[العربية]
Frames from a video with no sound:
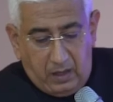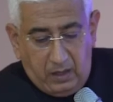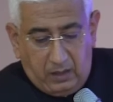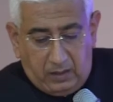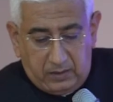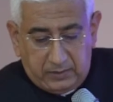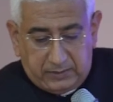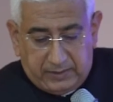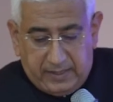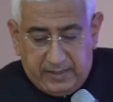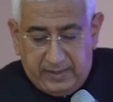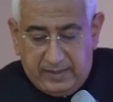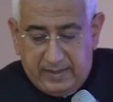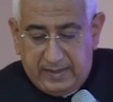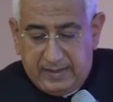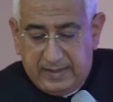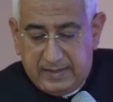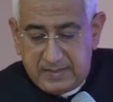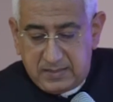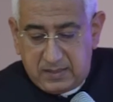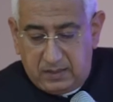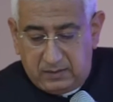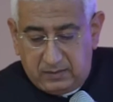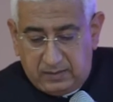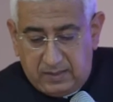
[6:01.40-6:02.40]
لقد جاء
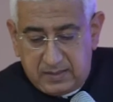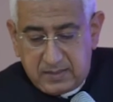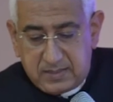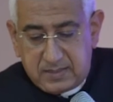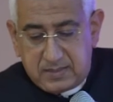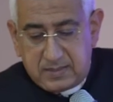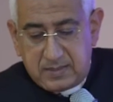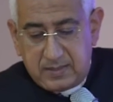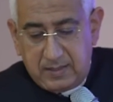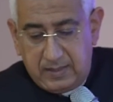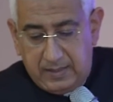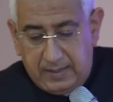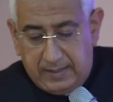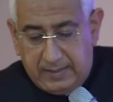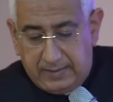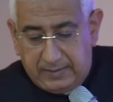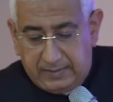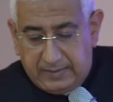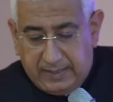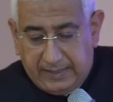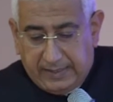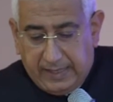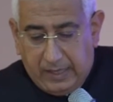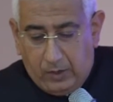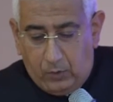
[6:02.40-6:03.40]
هذا النص
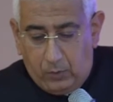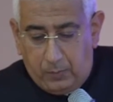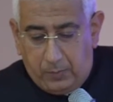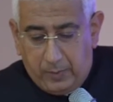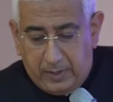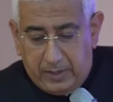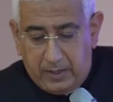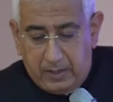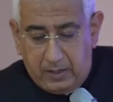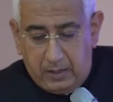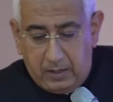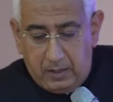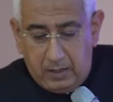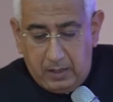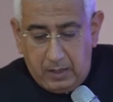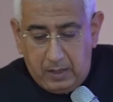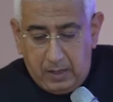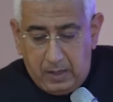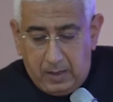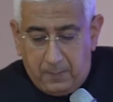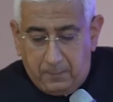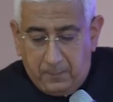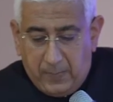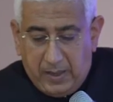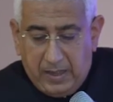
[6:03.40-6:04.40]
تجاوبا
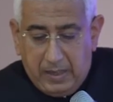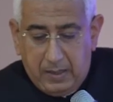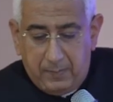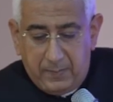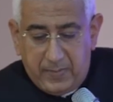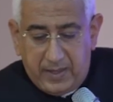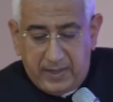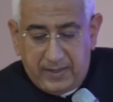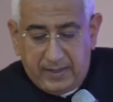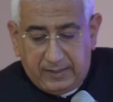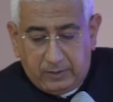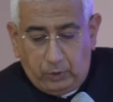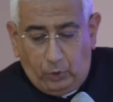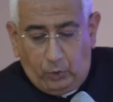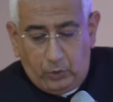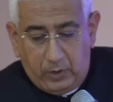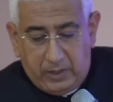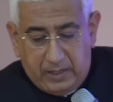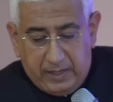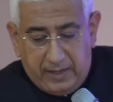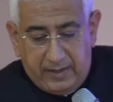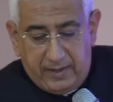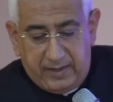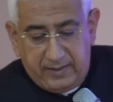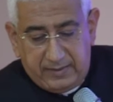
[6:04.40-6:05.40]
مع ما يدعو
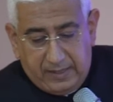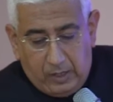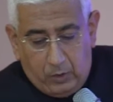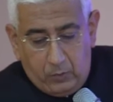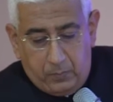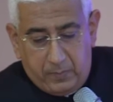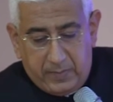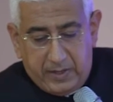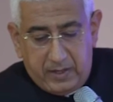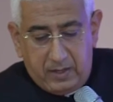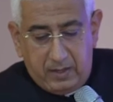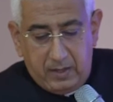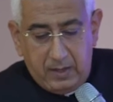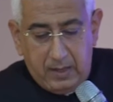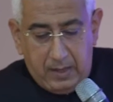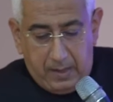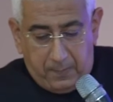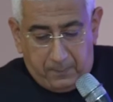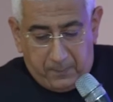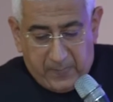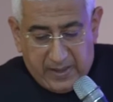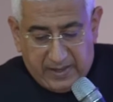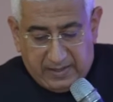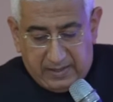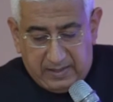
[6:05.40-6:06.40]
اليه دوما
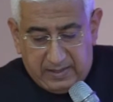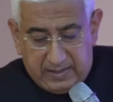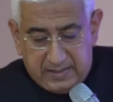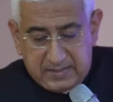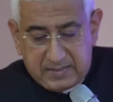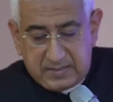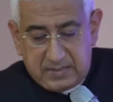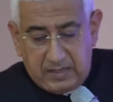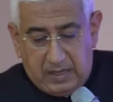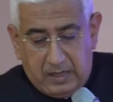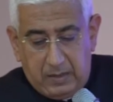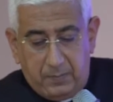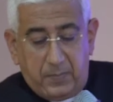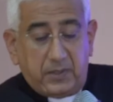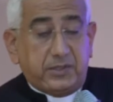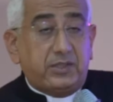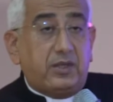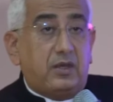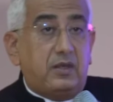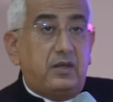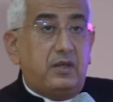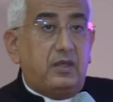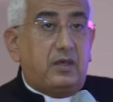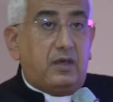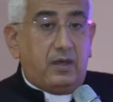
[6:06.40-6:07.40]
مجلس
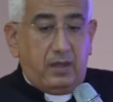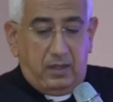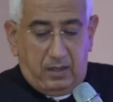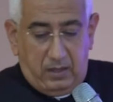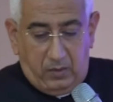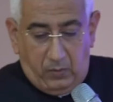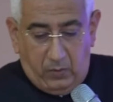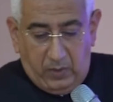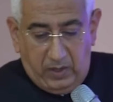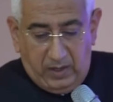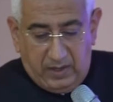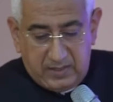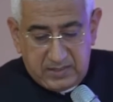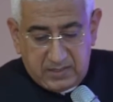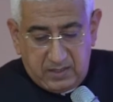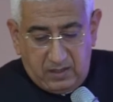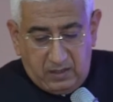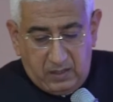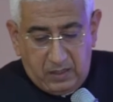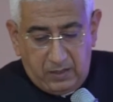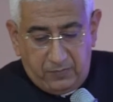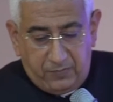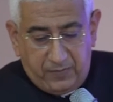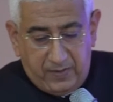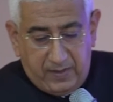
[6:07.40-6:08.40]
البطارقه
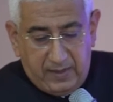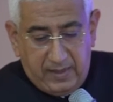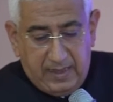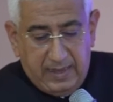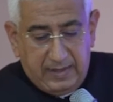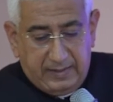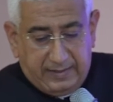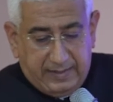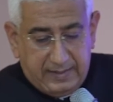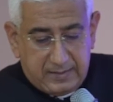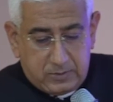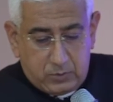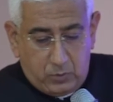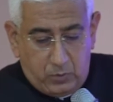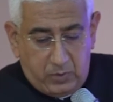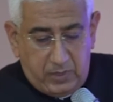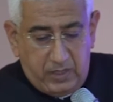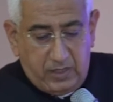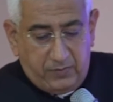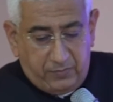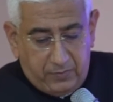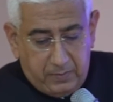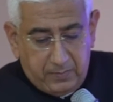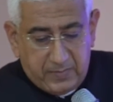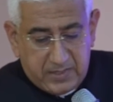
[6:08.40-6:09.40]
والاساقفه
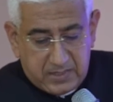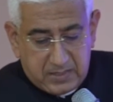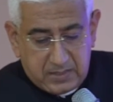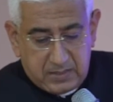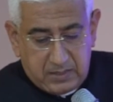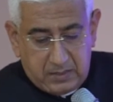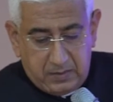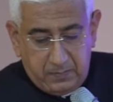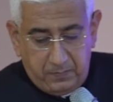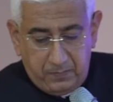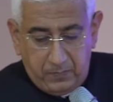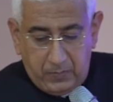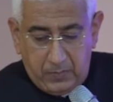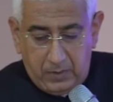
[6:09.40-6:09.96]
الكاثوليك في مصر